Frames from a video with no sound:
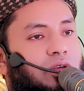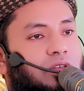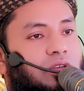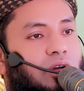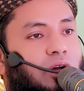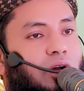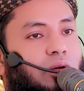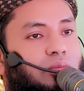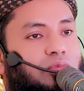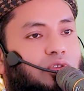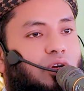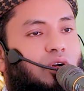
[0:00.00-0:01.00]
কসম
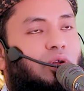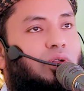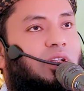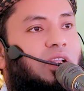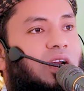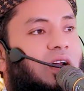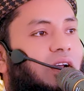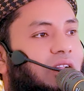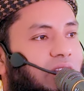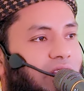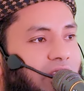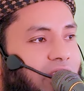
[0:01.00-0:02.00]
যখন তা
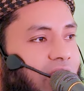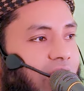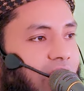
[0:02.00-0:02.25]
দিনকে